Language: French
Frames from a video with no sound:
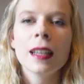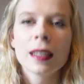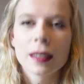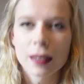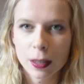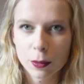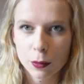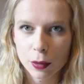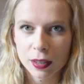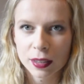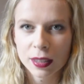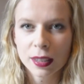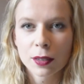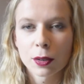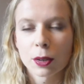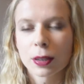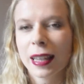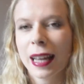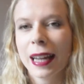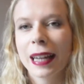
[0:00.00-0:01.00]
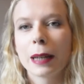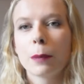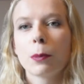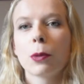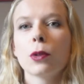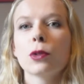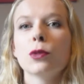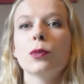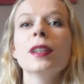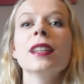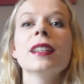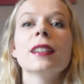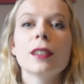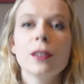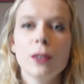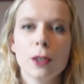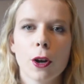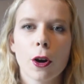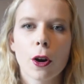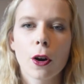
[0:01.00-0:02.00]
cette fois-ci ce sera avec les produits
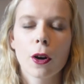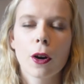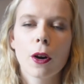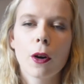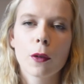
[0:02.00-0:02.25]
Dior.